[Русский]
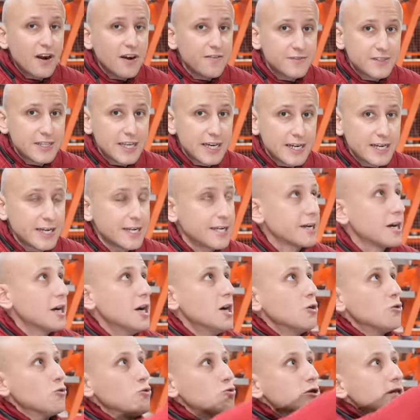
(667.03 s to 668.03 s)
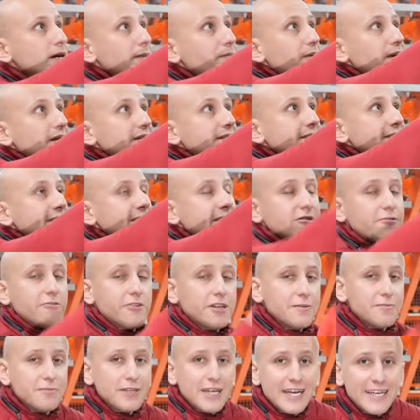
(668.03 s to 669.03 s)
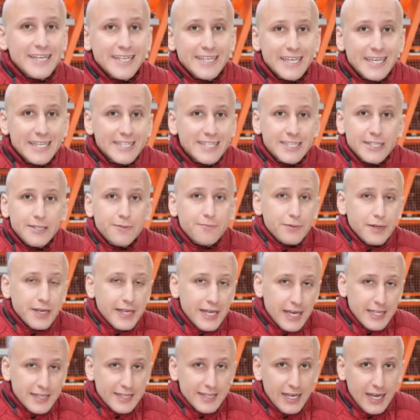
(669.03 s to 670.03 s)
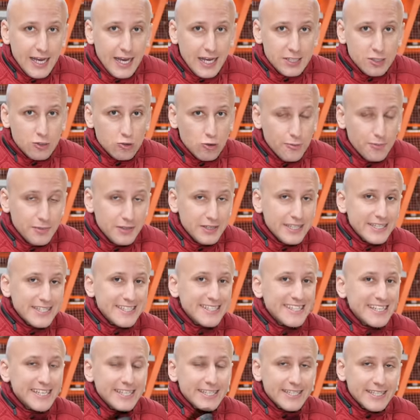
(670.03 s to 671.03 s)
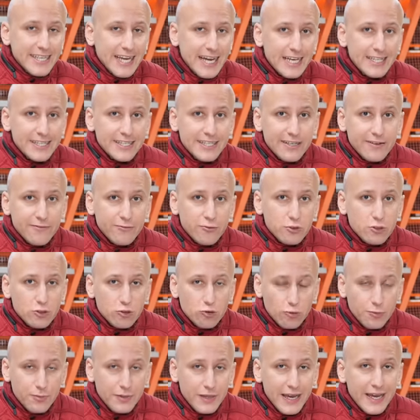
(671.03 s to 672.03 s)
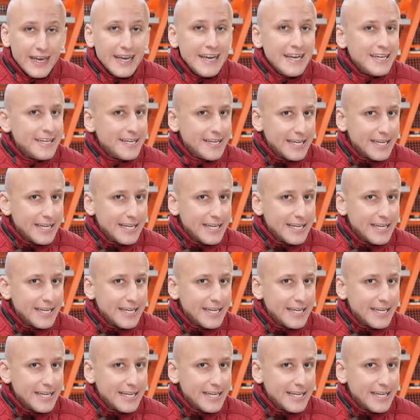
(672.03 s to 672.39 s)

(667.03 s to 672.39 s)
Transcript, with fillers: Во-вторых, у дополнительного ремня есть неприятная особенность – срезает его зубья.